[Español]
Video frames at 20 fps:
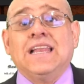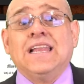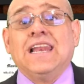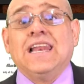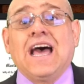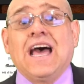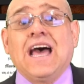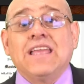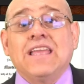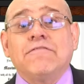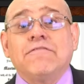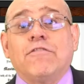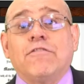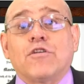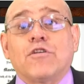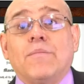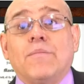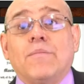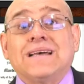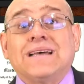la
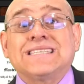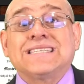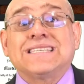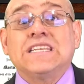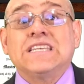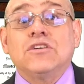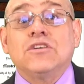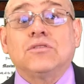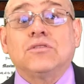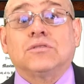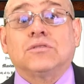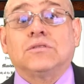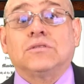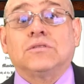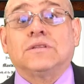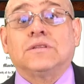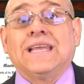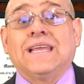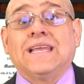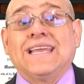información
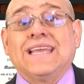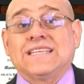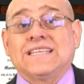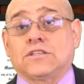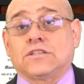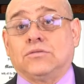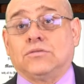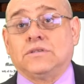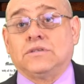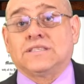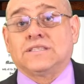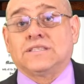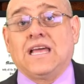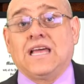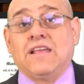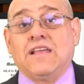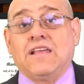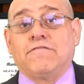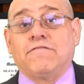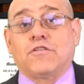de esto.
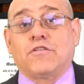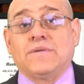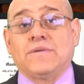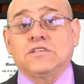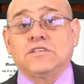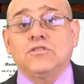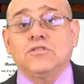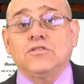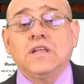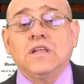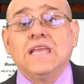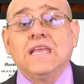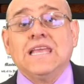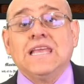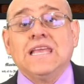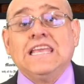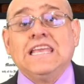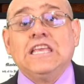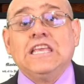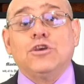Está la información
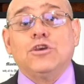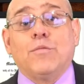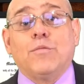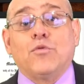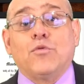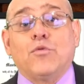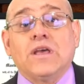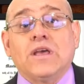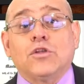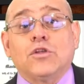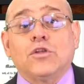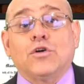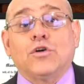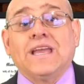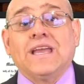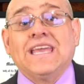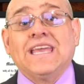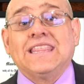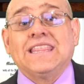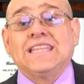y yo puedo
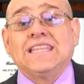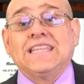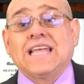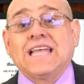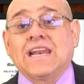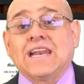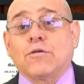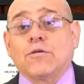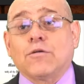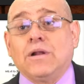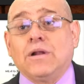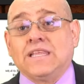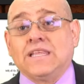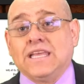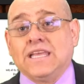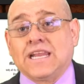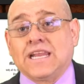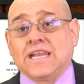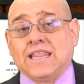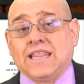editar
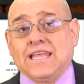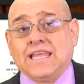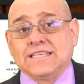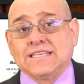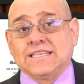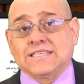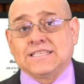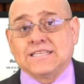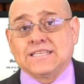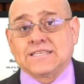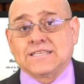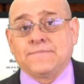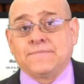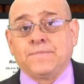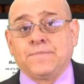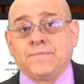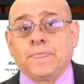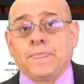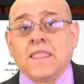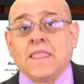cualquiera de estas.
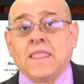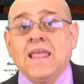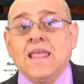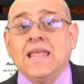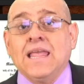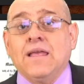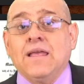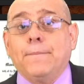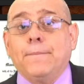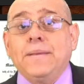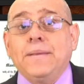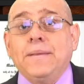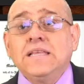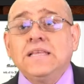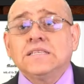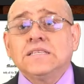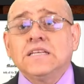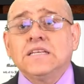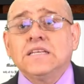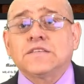
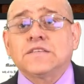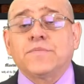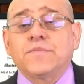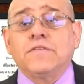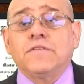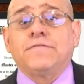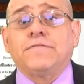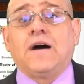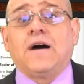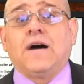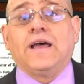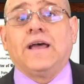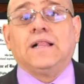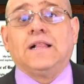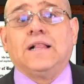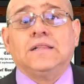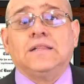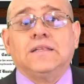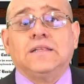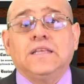Business Profile,
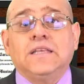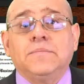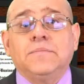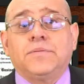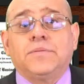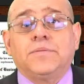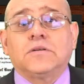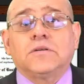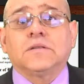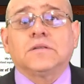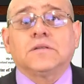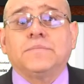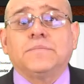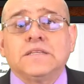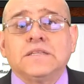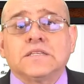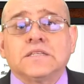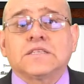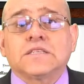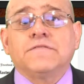Important
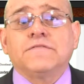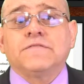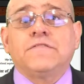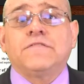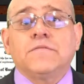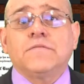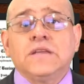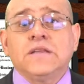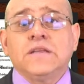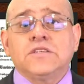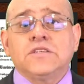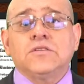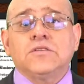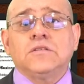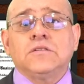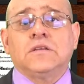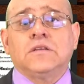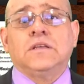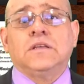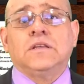Business
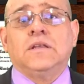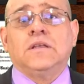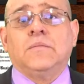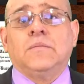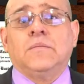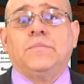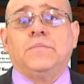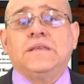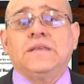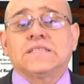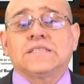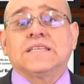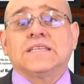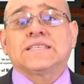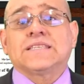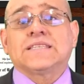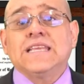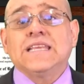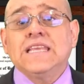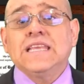Information,
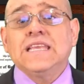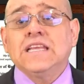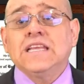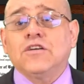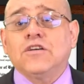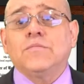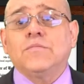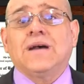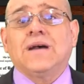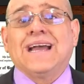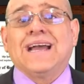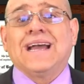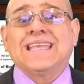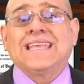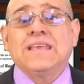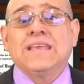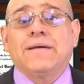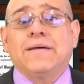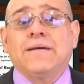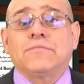Business Income.
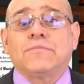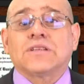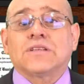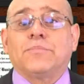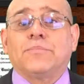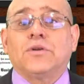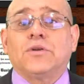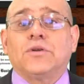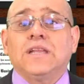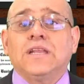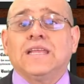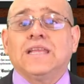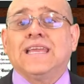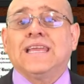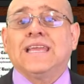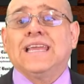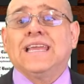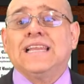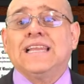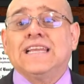Aquí vamos a poner
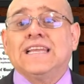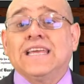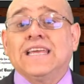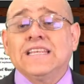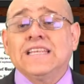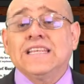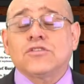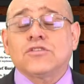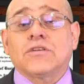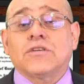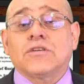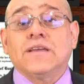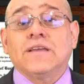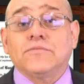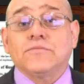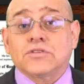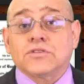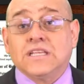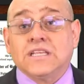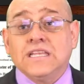el ingreso que
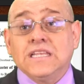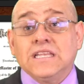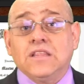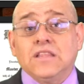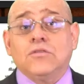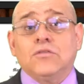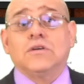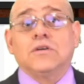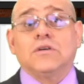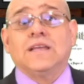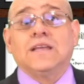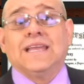hemos tenido